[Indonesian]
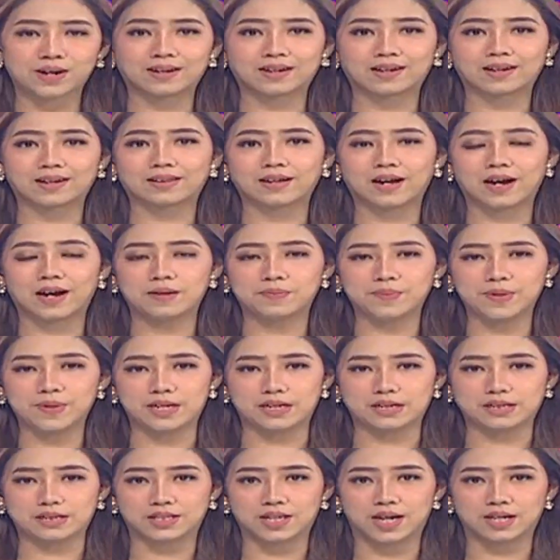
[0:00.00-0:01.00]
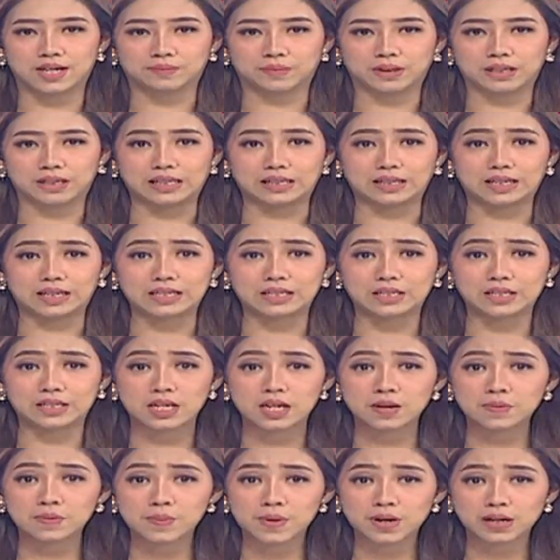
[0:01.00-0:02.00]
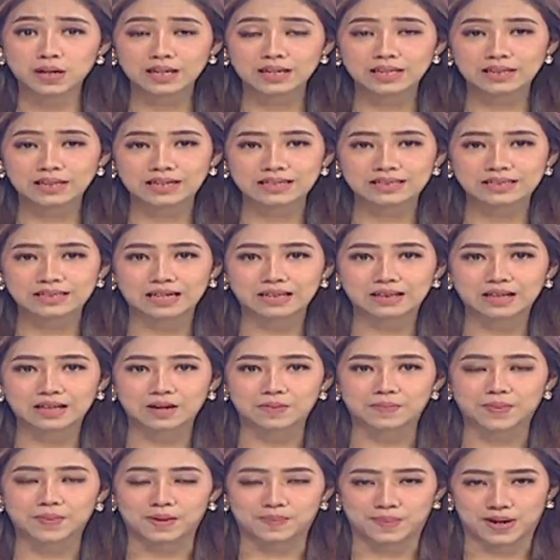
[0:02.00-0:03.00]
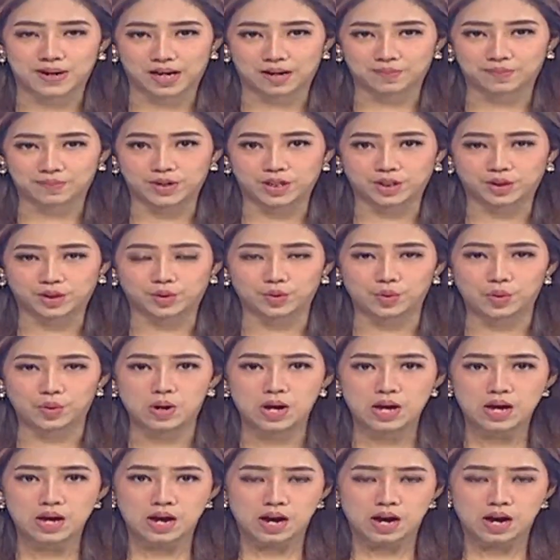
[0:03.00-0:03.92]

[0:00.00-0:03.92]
kereta api saat melintasi perlintasan tanpa palang pintu.